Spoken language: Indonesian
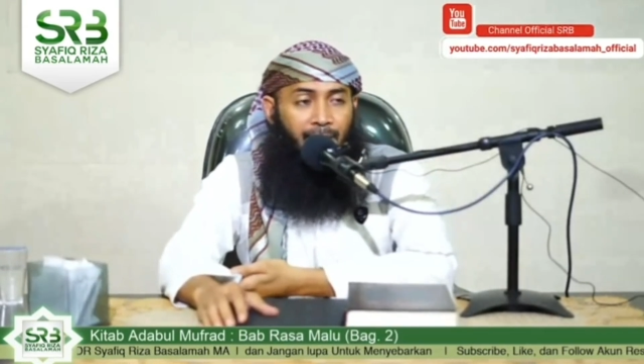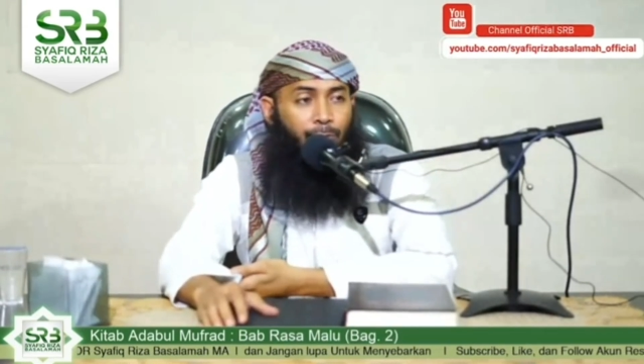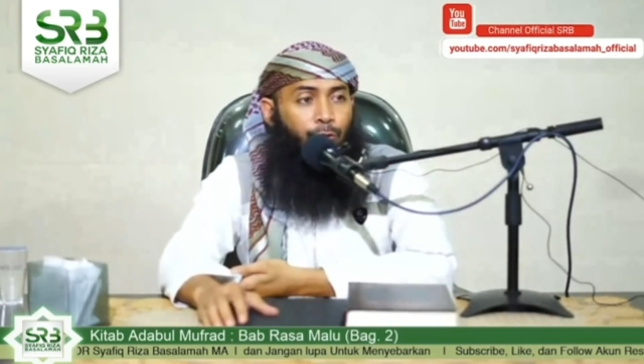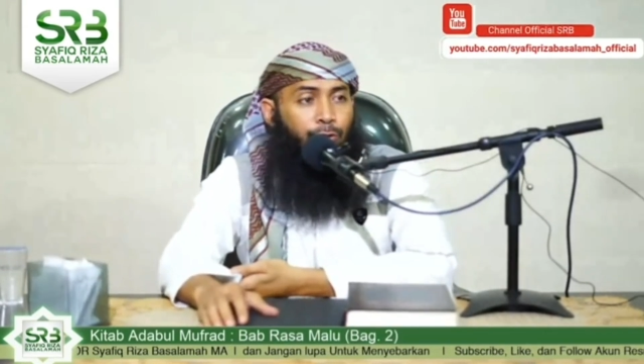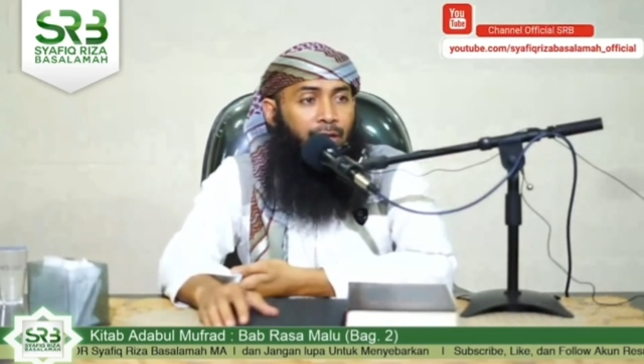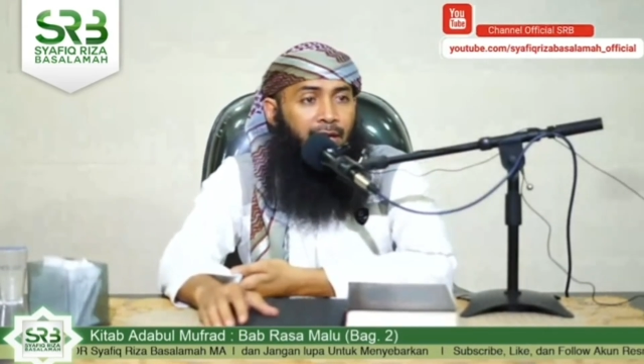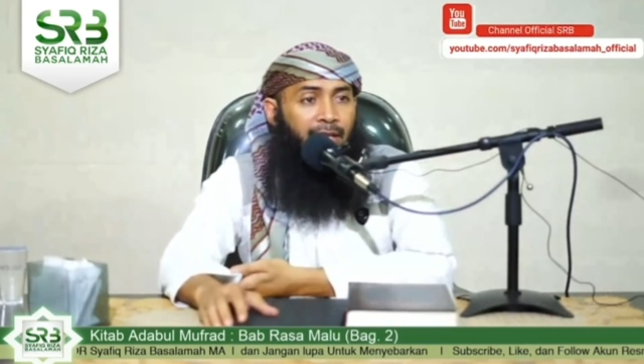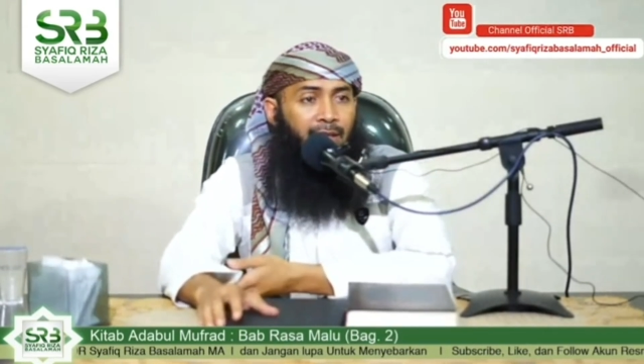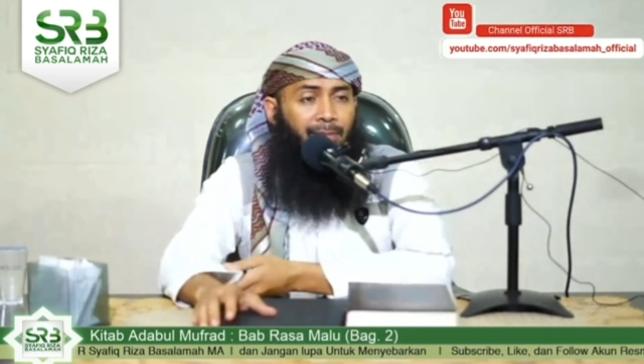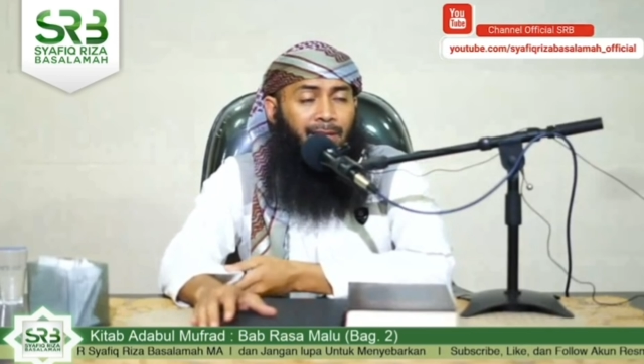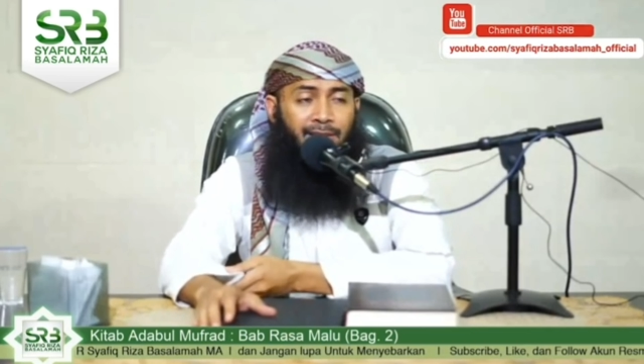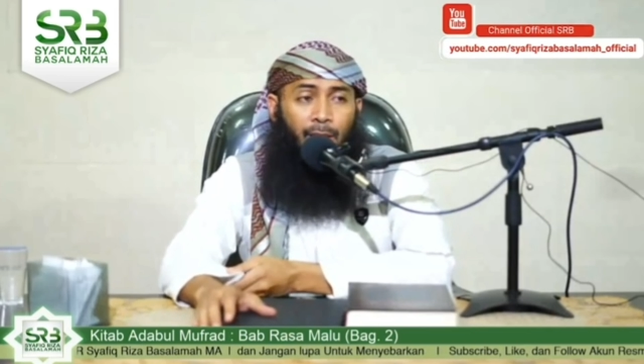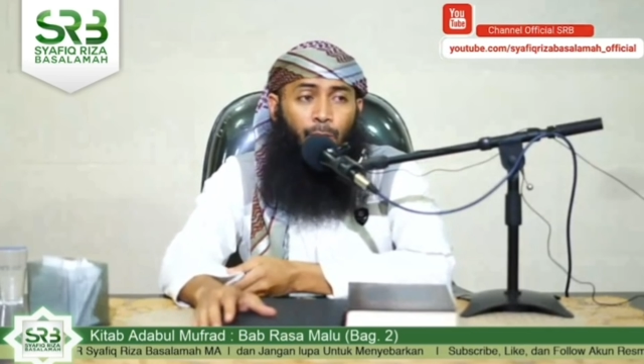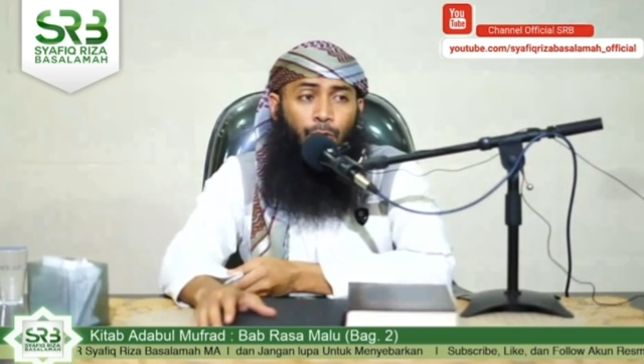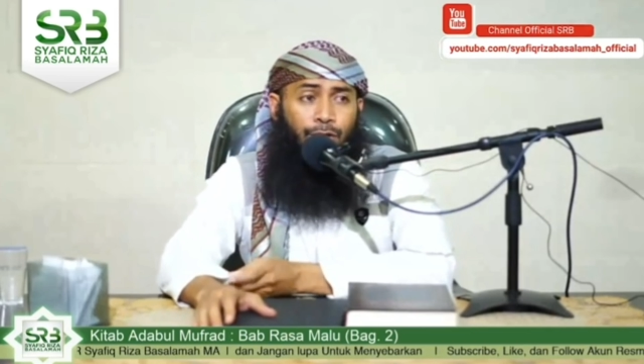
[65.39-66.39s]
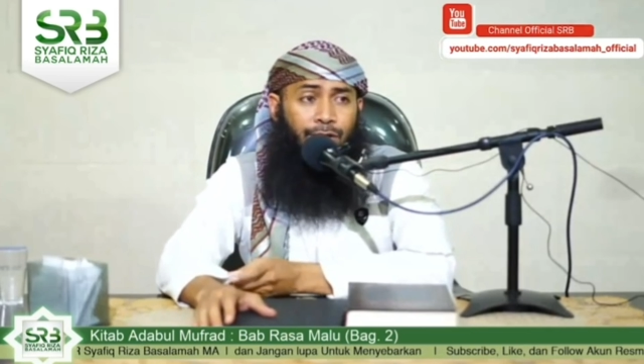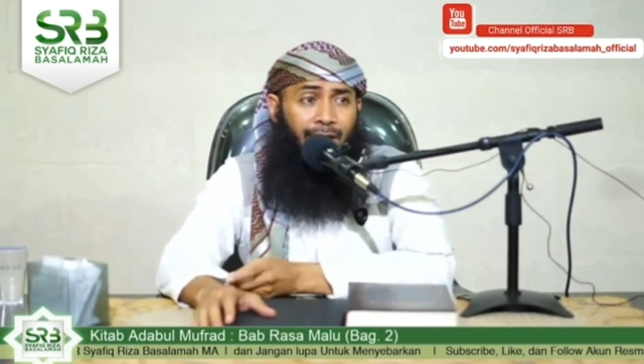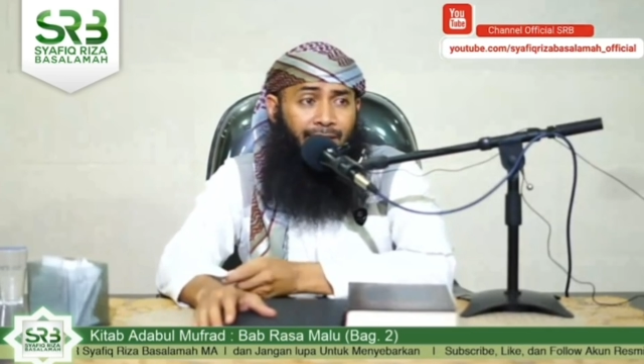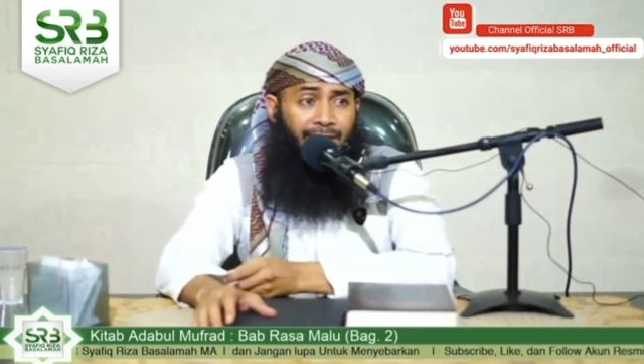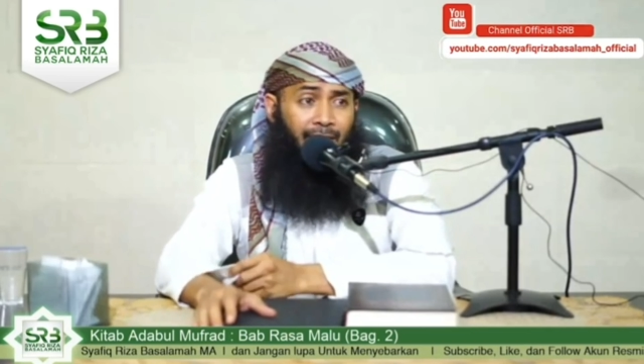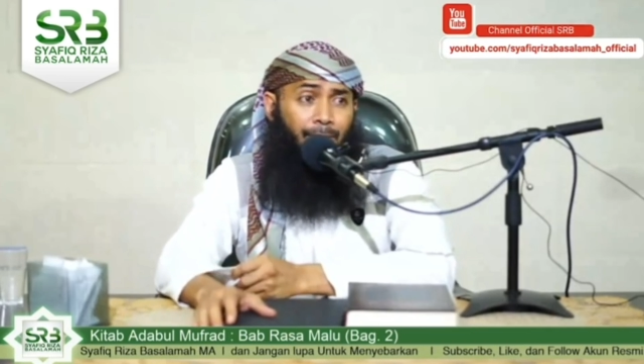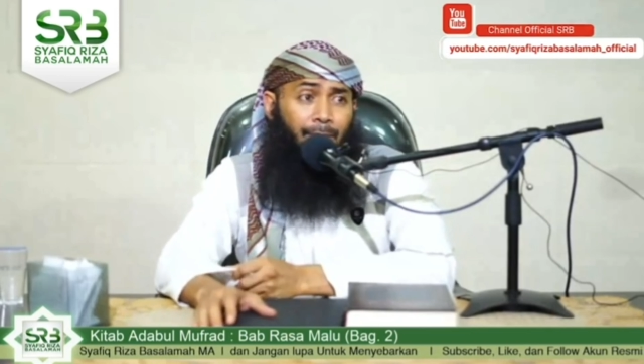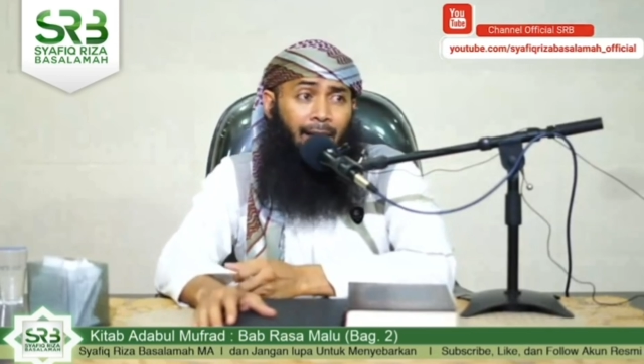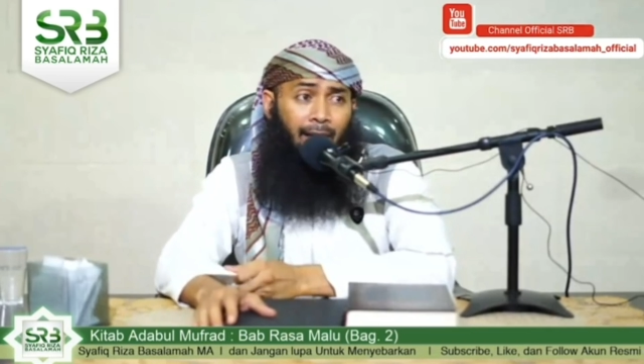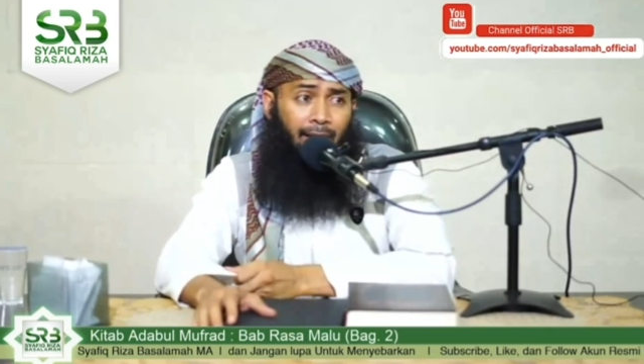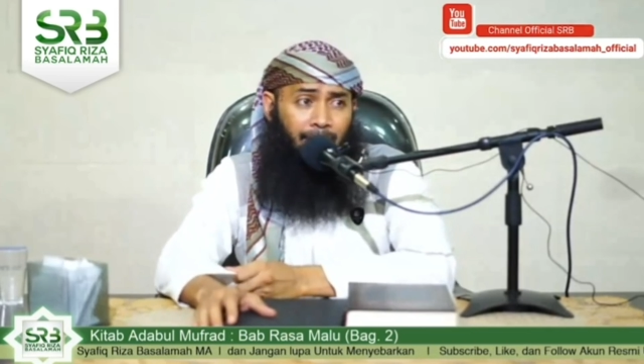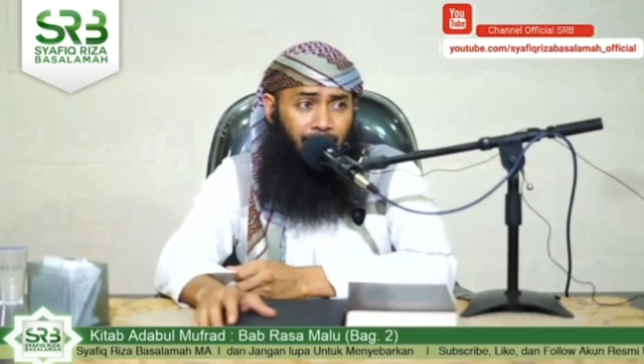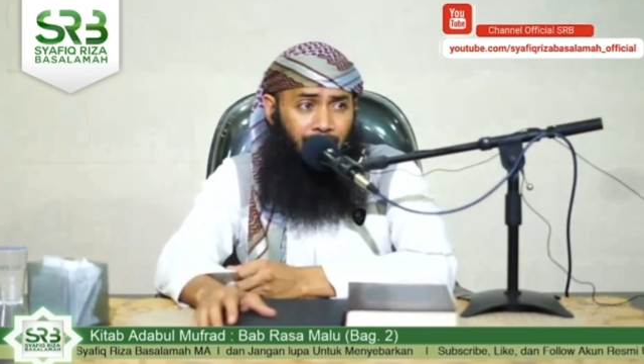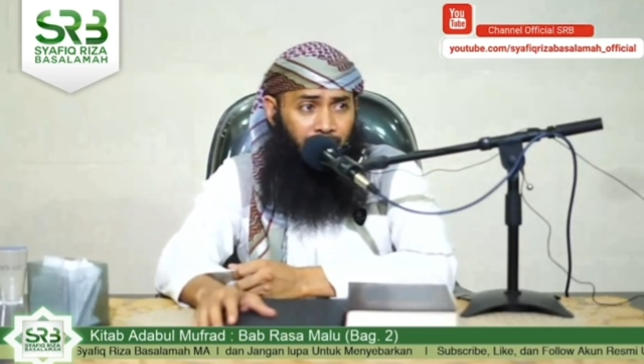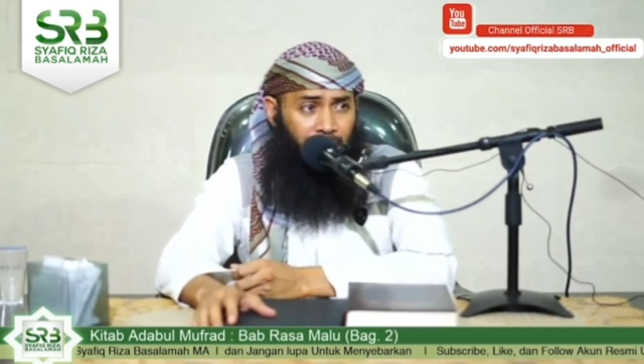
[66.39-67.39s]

muda ini masa ujian yang berat.